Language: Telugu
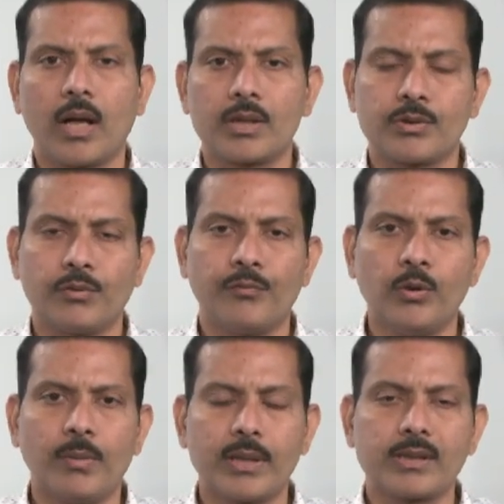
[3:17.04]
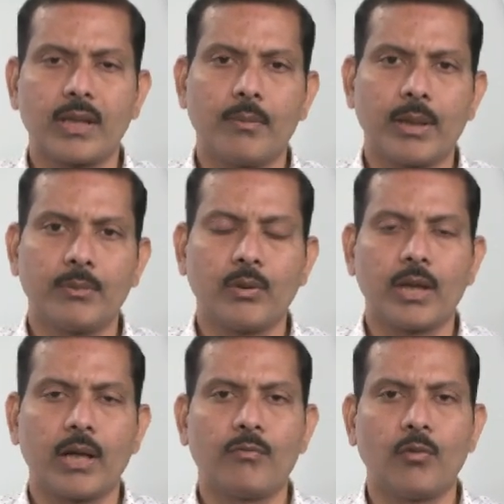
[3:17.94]
లాస్ట్ ఫ్యూ మంత్స్గా మరీ
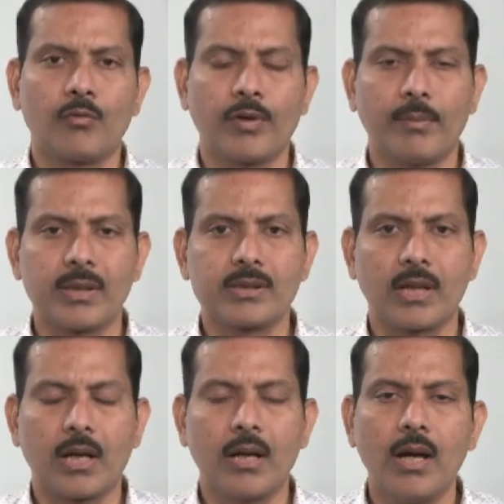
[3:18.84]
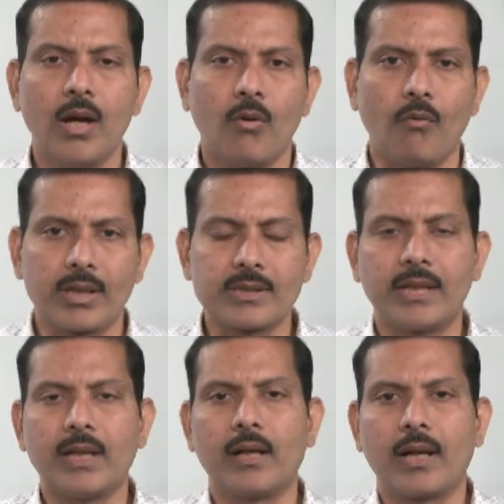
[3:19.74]
ముఖ్యంగా ఫోర్ ఫైవ్ మంత్స్గా వన్
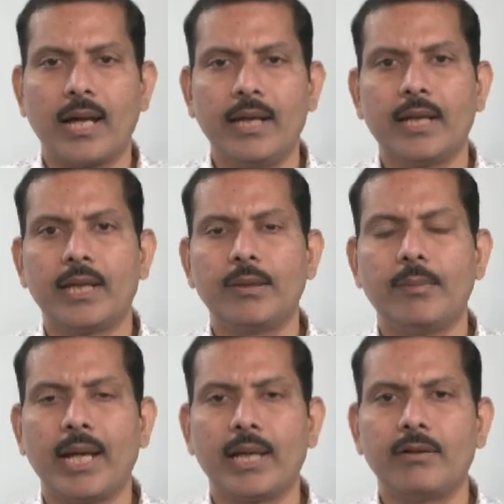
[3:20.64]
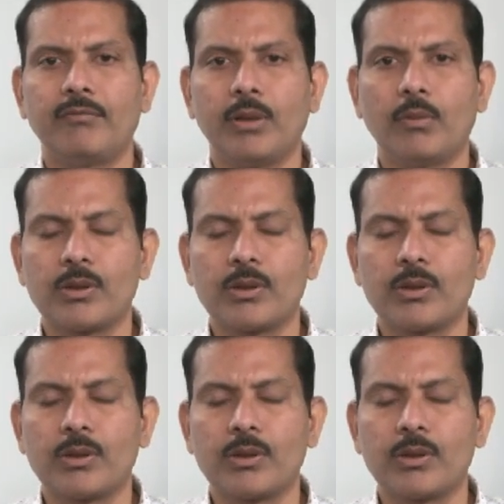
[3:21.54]
సైడెడ్ ర్యాలీ అనేది బ్యాంక్ నిఫ్టీలో